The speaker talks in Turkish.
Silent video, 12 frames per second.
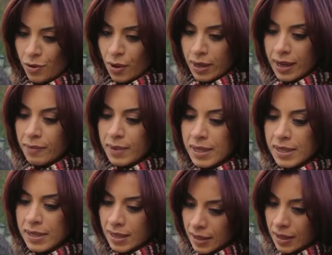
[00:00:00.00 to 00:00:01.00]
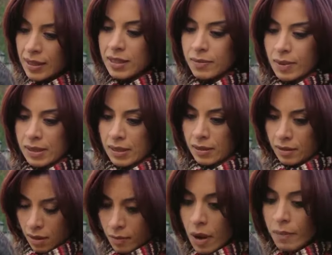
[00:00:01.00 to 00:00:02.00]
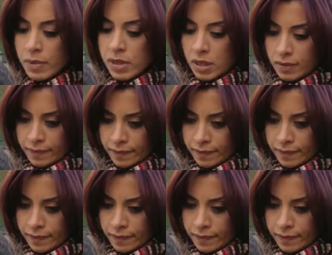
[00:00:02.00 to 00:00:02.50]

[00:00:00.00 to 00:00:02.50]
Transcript: söyleyelim ki sana kızmasın. Tamam mı canım?